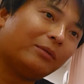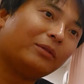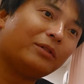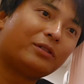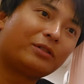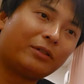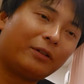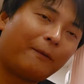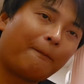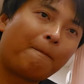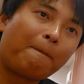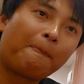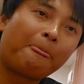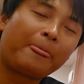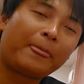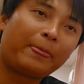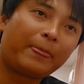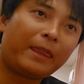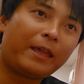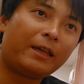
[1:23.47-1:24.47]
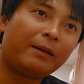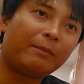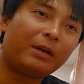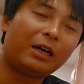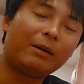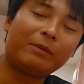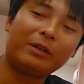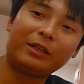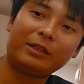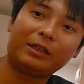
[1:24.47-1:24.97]
思うんですよ。で、ま
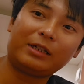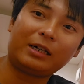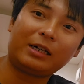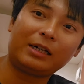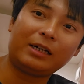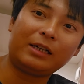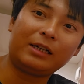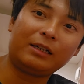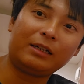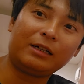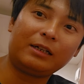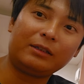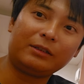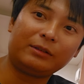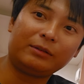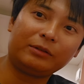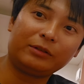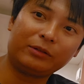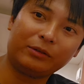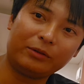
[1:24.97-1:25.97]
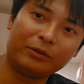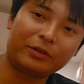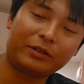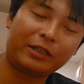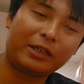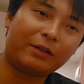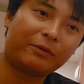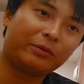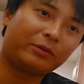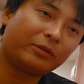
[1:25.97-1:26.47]
あ、アメリカの
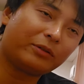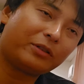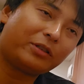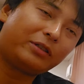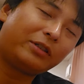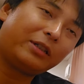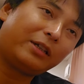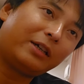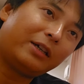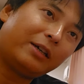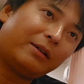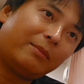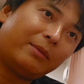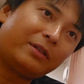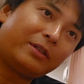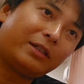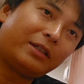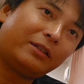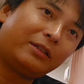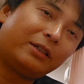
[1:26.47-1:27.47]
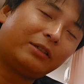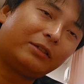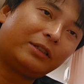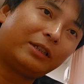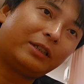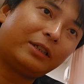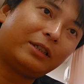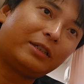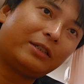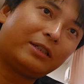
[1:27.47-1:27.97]
政府として、まあ、戦略
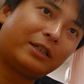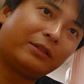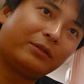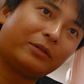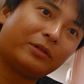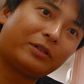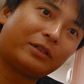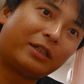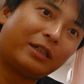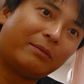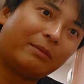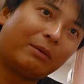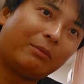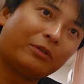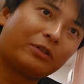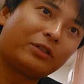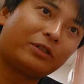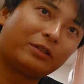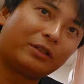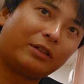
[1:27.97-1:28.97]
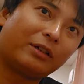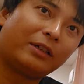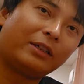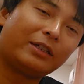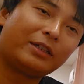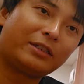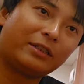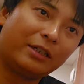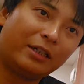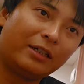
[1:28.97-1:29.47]
的資産として持つっていう
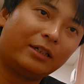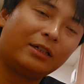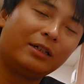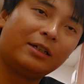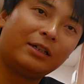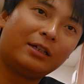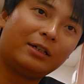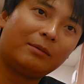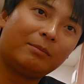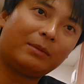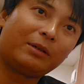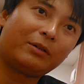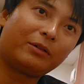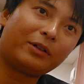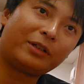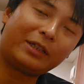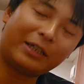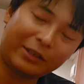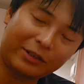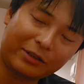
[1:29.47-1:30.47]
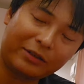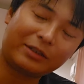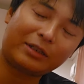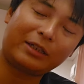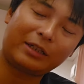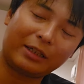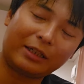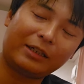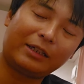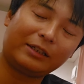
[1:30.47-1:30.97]
話ね、まあ、これ出すん
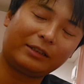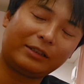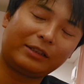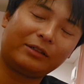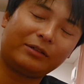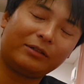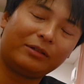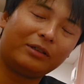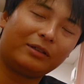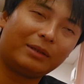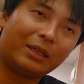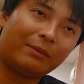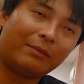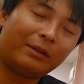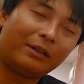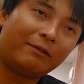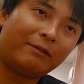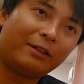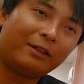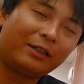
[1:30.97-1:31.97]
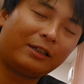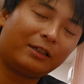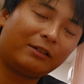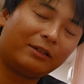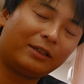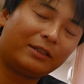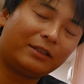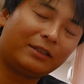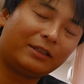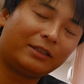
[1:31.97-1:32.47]
じゃないかっていうふうには前々から言
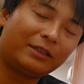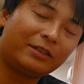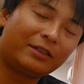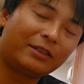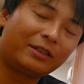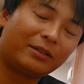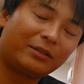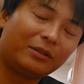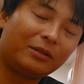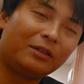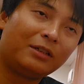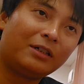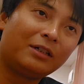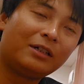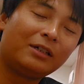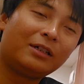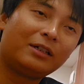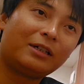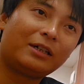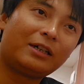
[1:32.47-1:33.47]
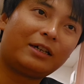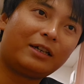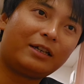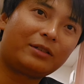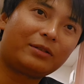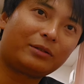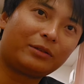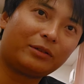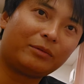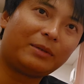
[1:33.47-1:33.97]
われてたんですけど、えー、
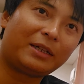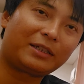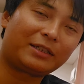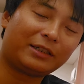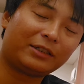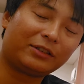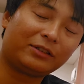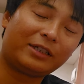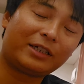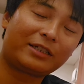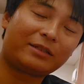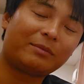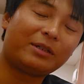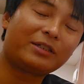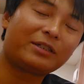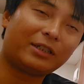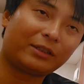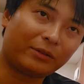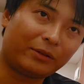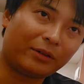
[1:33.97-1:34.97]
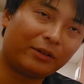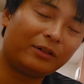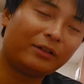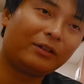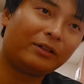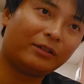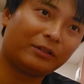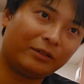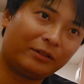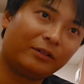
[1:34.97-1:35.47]
それをまあちゃんと出しましたと、
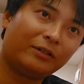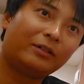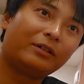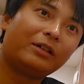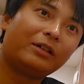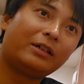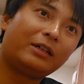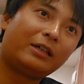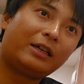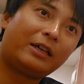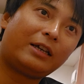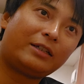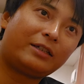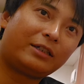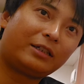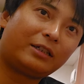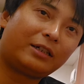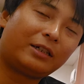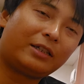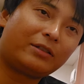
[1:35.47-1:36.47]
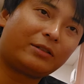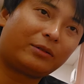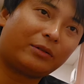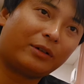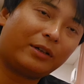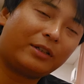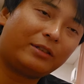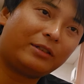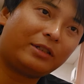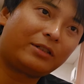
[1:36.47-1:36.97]
うんえー、しっかりそ
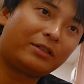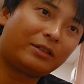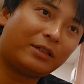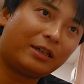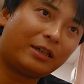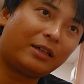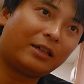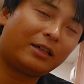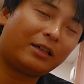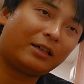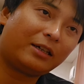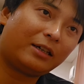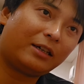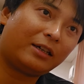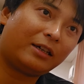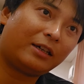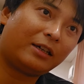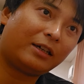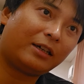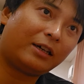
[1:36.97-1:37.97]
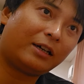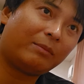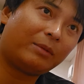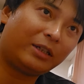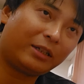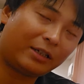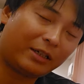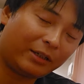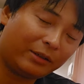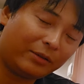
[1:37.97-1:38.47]
の演説で、えー、
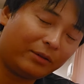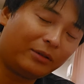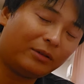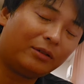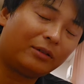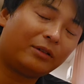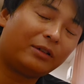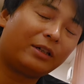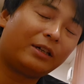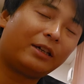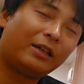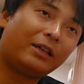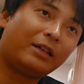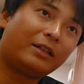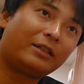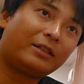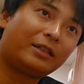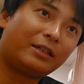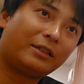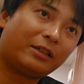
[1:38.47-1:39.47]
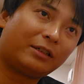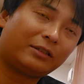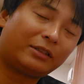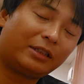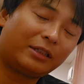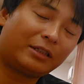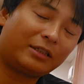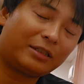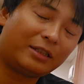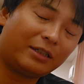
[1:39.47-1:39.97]
アメリカの、え戦略
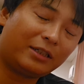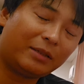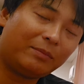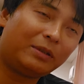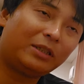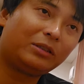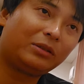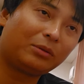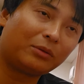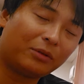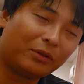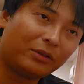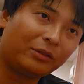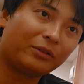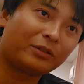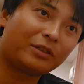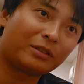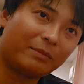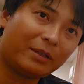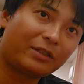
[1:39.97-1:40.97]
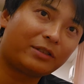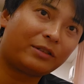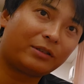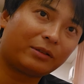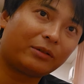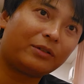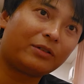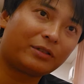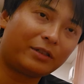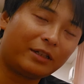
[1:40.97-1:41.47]
的資産にビットコインをしますって
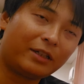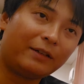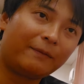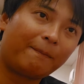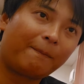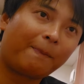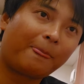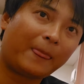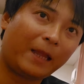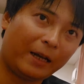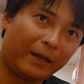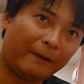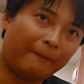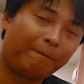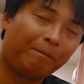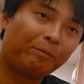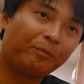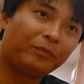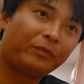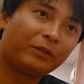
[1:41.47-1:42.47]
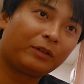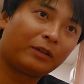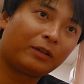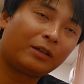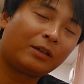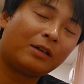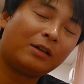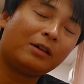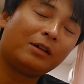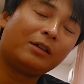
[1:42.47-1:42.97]
ことですね。はい
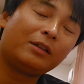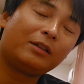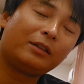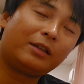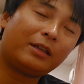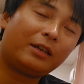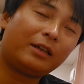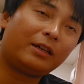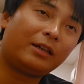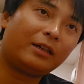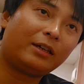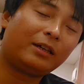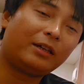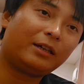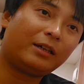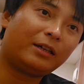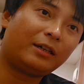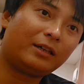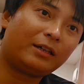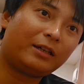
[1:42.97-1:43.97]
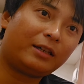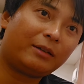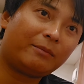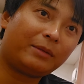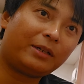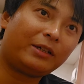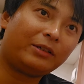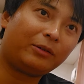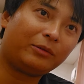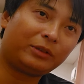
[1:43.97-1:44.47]
で、えー、
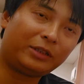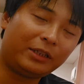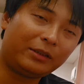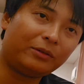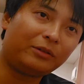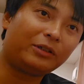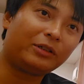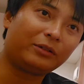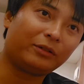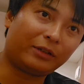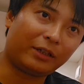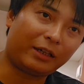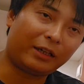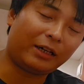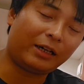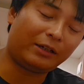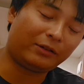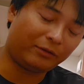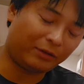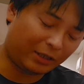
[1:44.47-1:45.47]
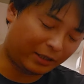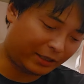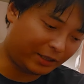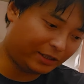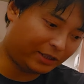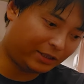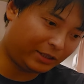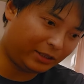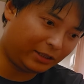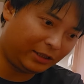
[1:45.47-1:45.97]
まあ予定通りのね、あの
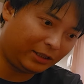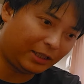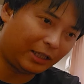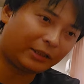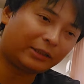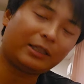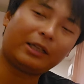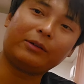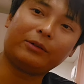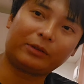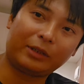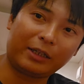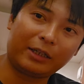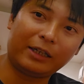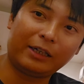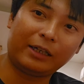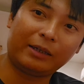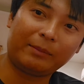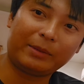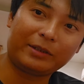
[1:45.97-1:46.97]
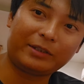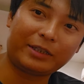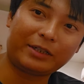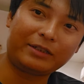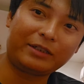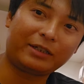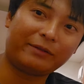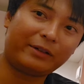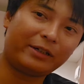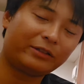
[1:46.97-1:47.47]
話だったので、まあ
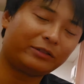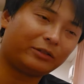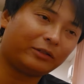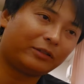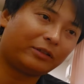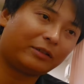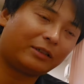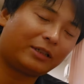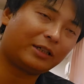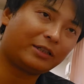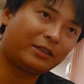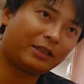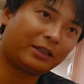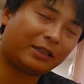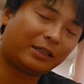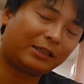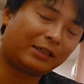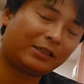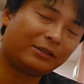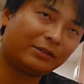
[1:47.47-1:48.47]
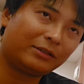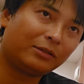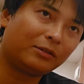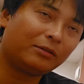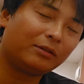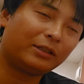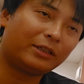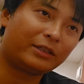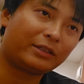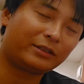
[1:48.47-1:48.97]
セルザファクトっていじで価格の
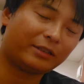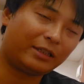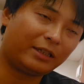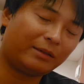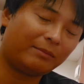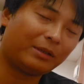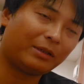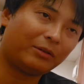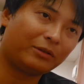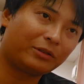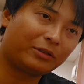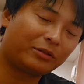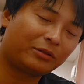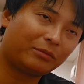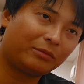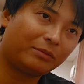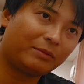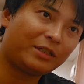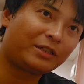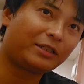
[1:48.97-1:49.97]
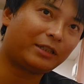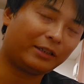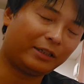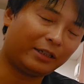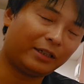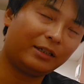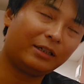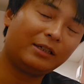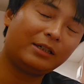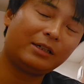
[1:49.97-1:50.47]
方はですね、まあ落ち込みました
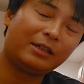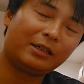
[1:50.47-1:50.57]
ね。